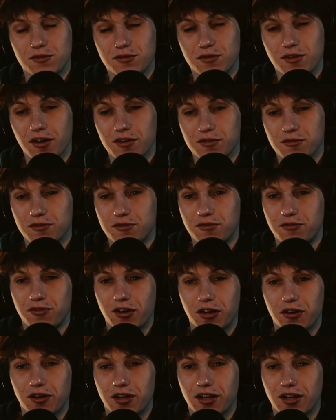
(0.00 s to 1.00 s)
tout. Non, je me suis
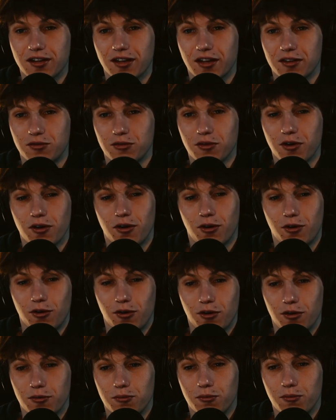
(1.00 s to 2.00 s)
fait connaître à Tours
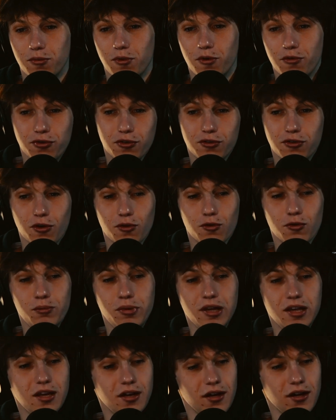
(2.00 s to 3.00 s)
en me faisant
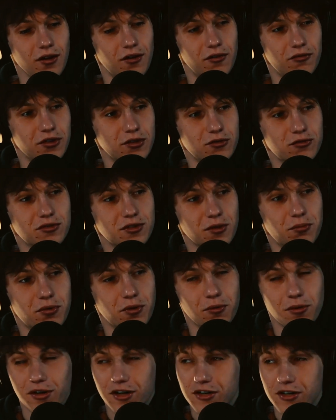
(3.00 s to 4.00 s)
oublier. En fait, tout
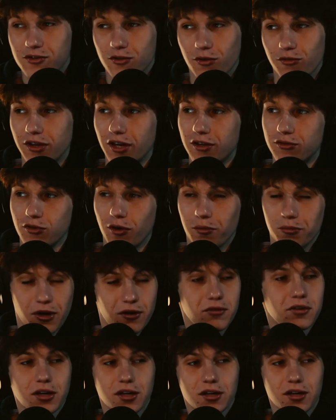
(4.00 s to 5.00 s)
simplement. Là, je reviens à Tours, mais
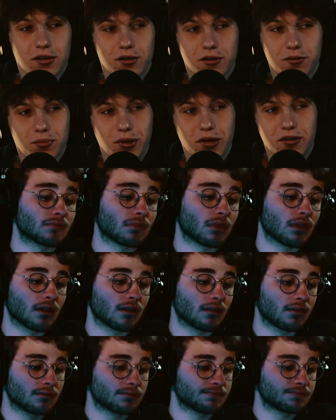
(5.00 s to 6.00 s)
en vrai, euh, personne
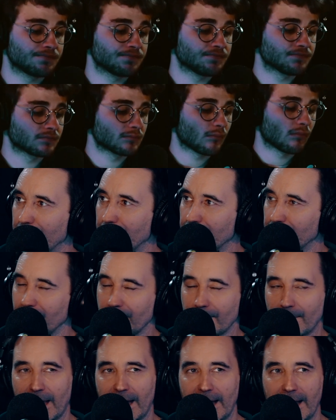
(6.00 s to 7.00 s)
m'attend à tour.
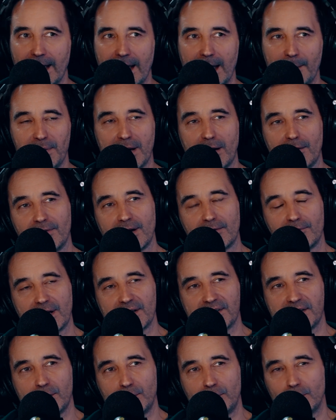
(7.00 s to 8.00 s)
C'est triste. Eh bien, on va
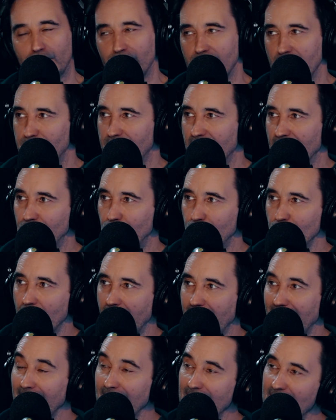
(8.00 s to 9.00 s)
voir si tu connais bien
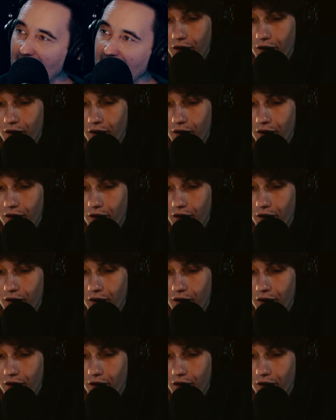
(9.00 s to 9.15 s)
Tours et